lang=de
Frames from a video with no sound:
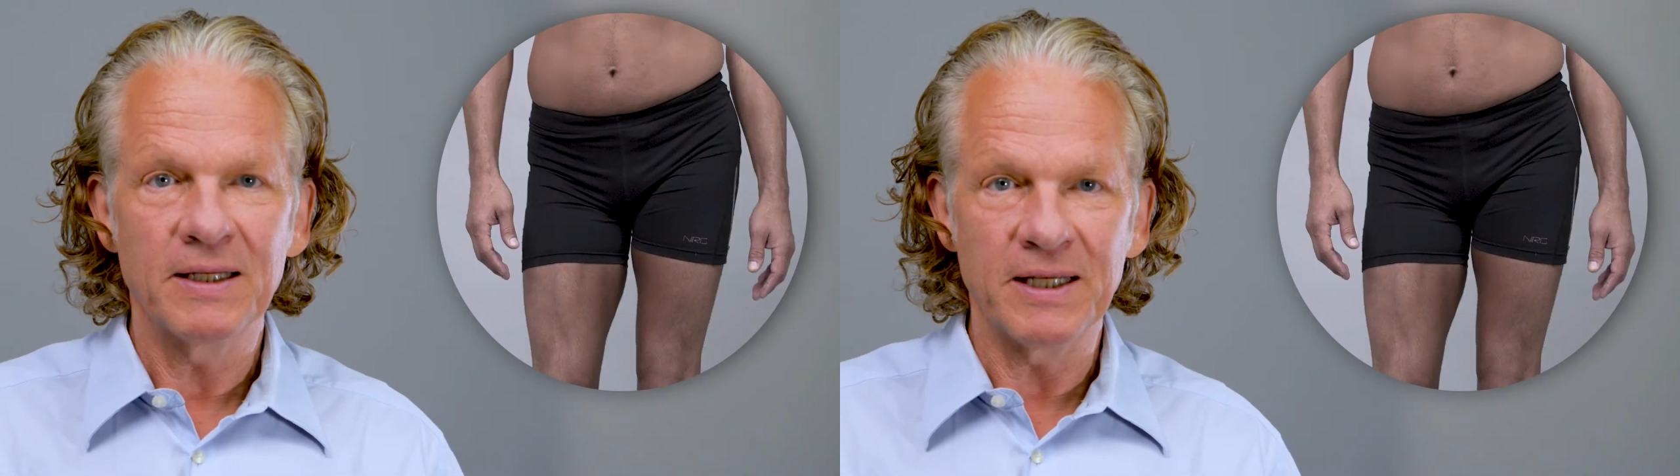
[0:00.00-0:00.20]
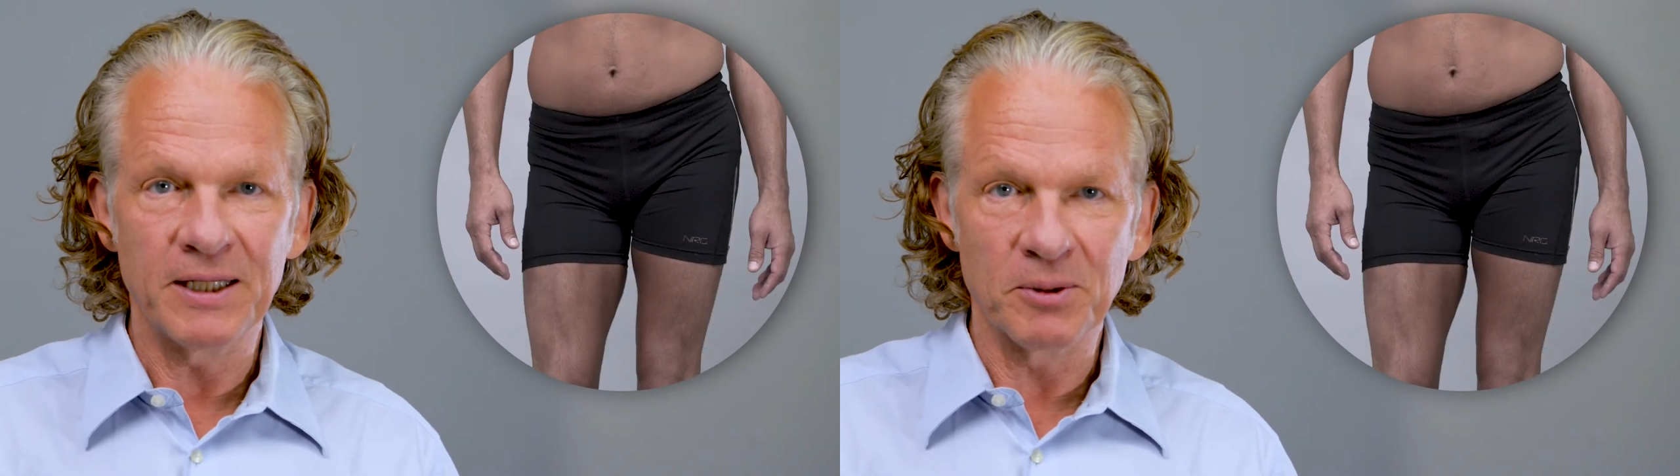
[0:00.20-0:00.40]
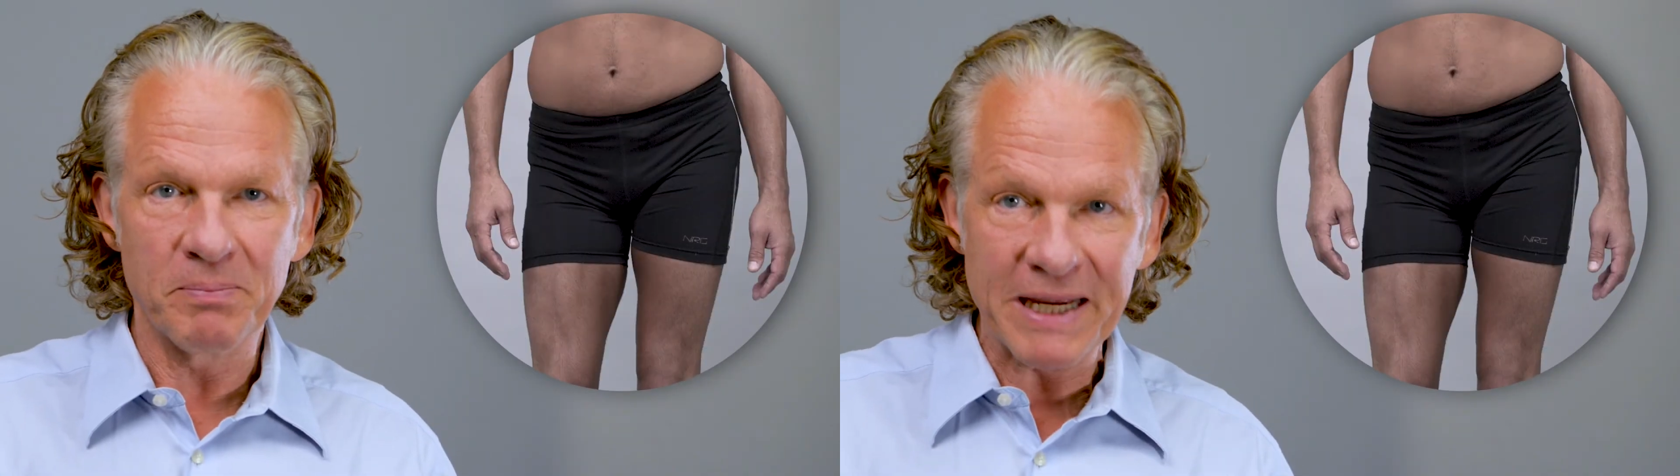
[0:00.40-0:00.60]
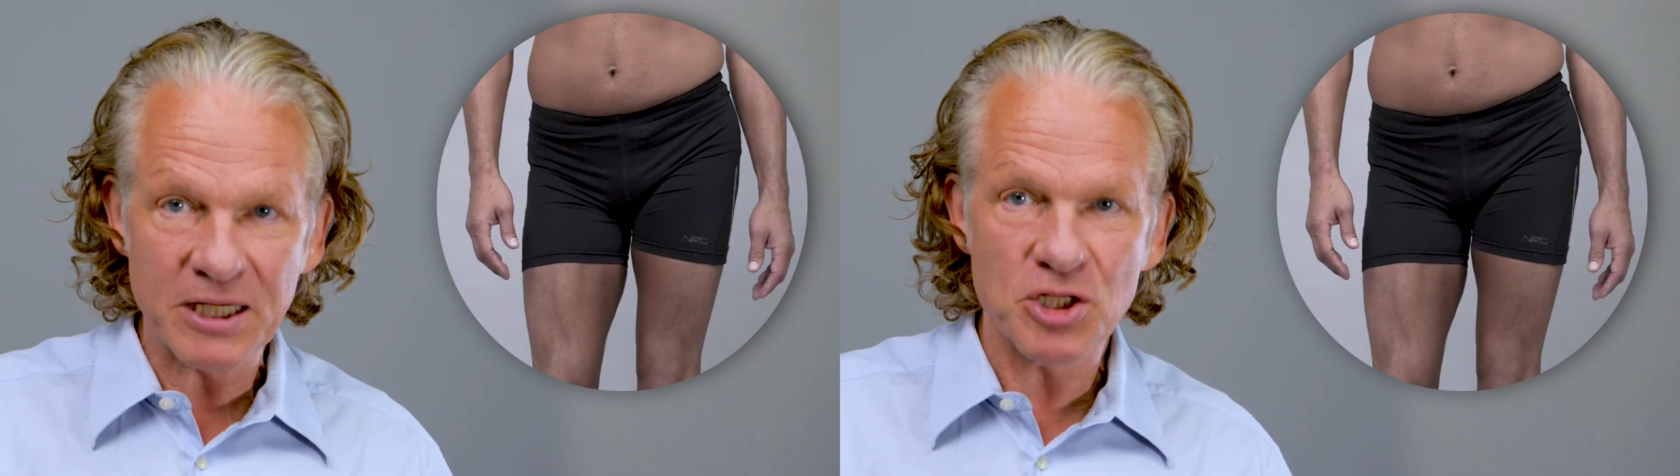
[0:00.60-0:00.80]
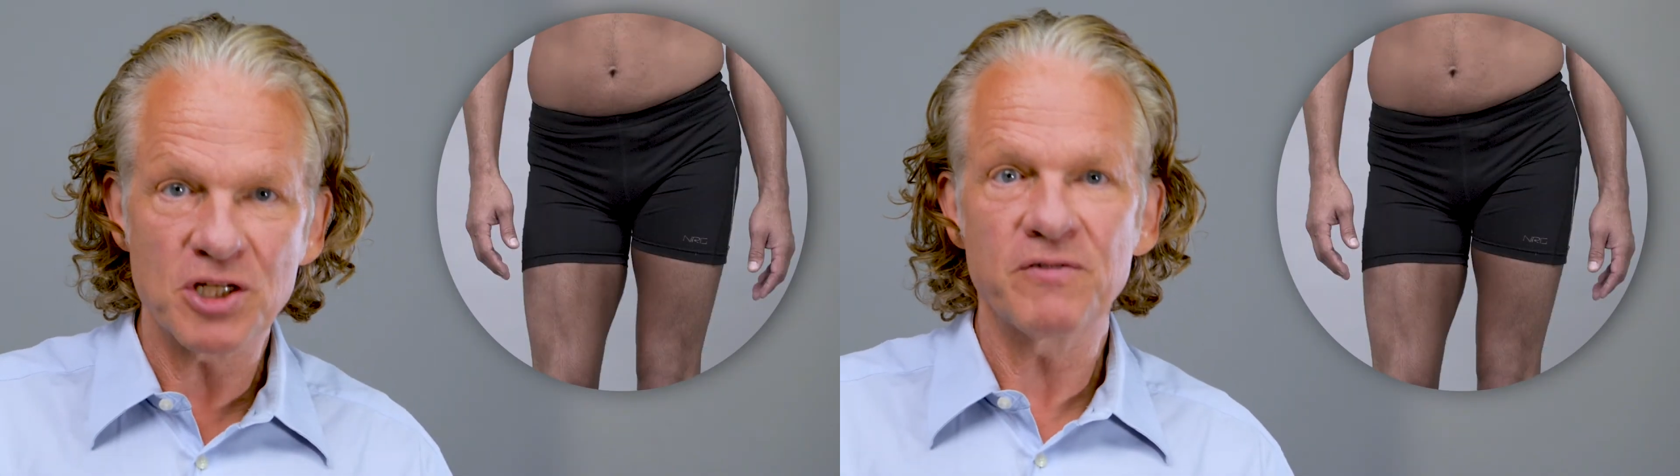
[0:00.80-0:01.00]
Jeder
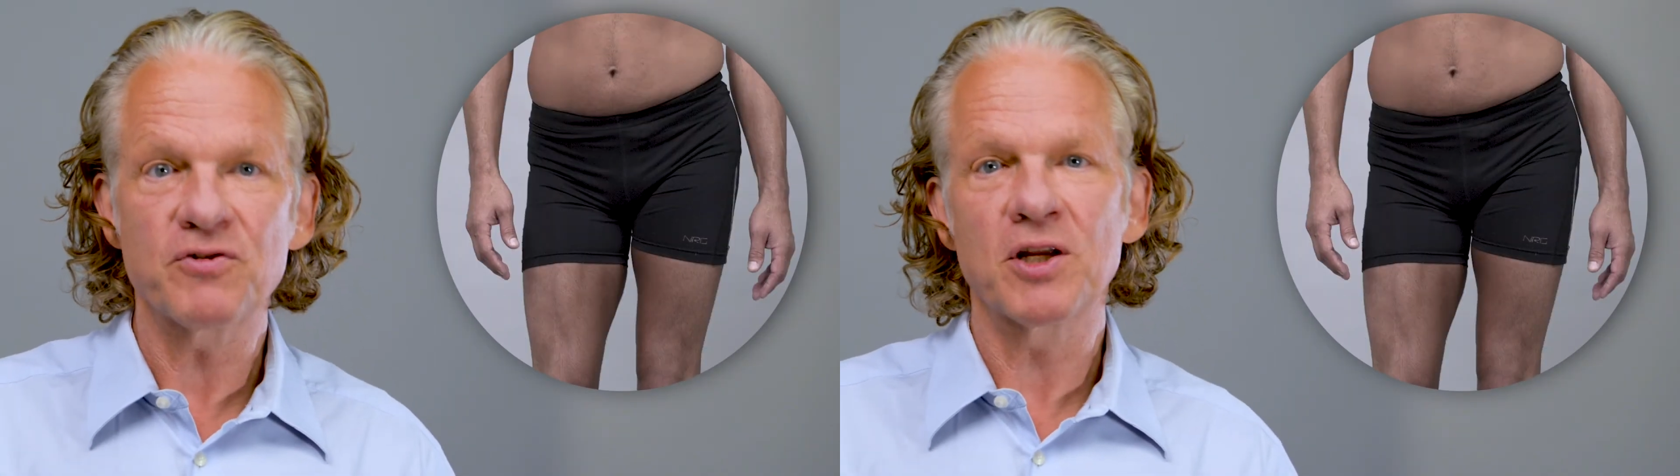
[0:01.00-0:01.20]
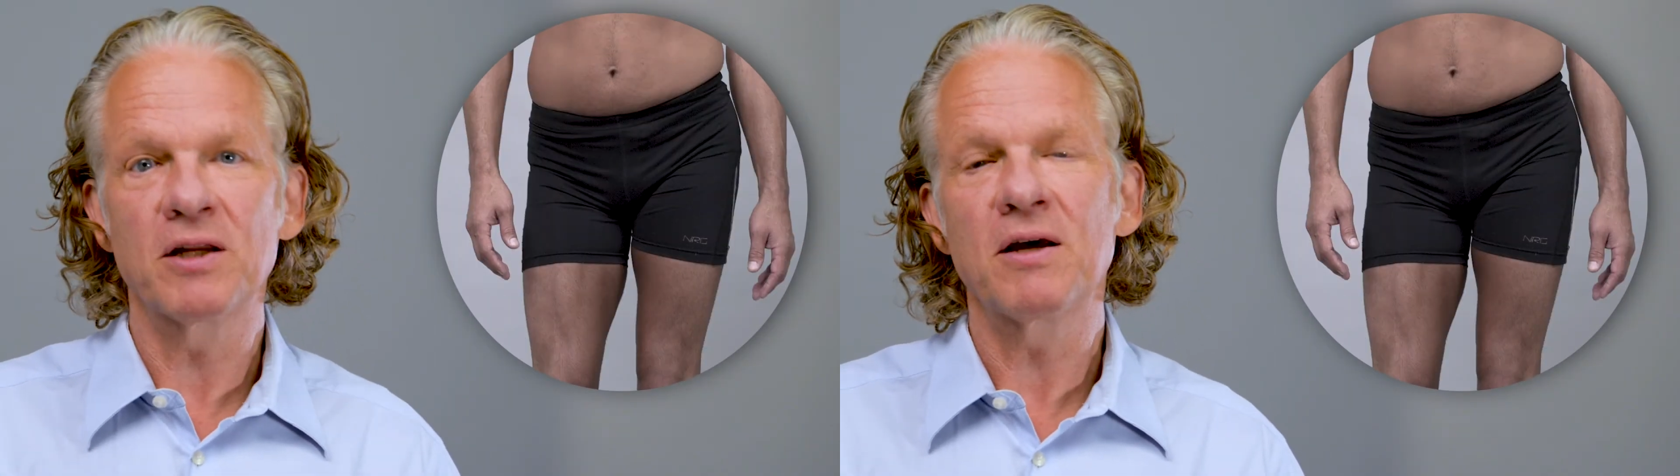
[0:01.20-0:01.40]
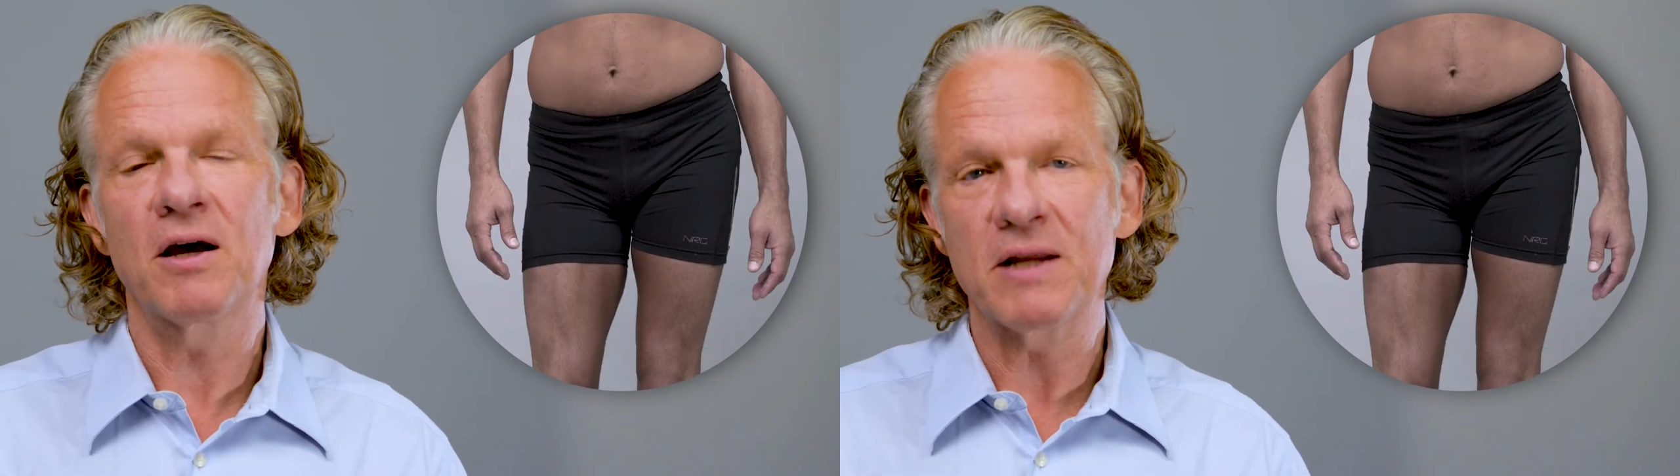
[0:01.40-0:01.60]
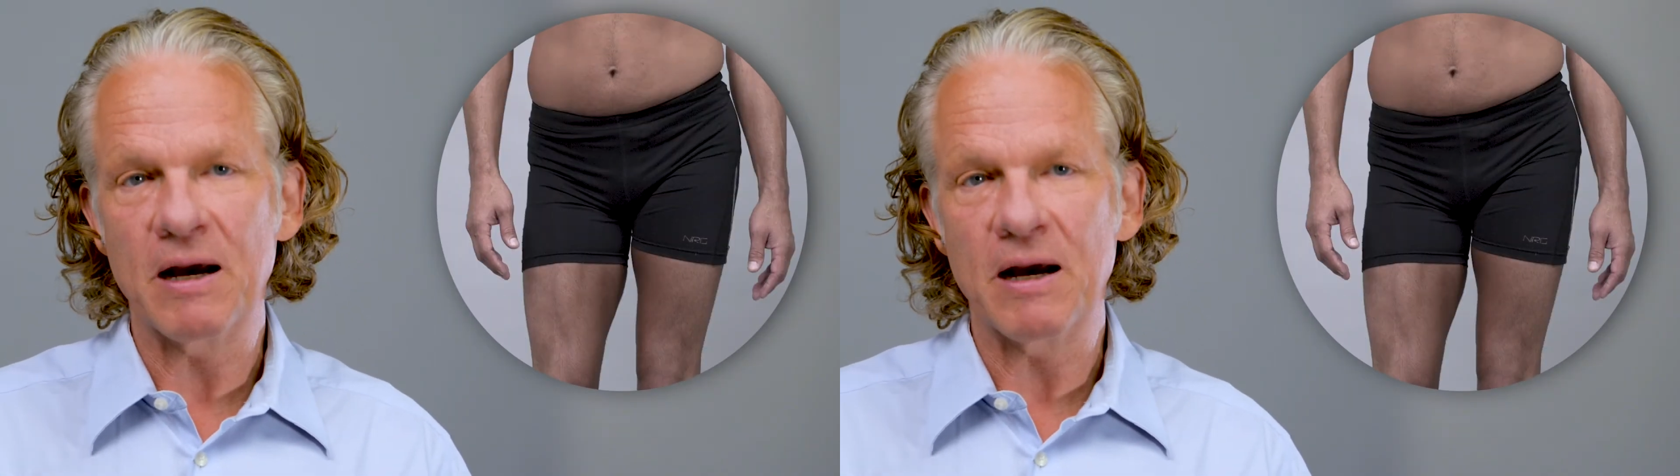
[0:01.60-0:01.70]
Beckenschiefstand hat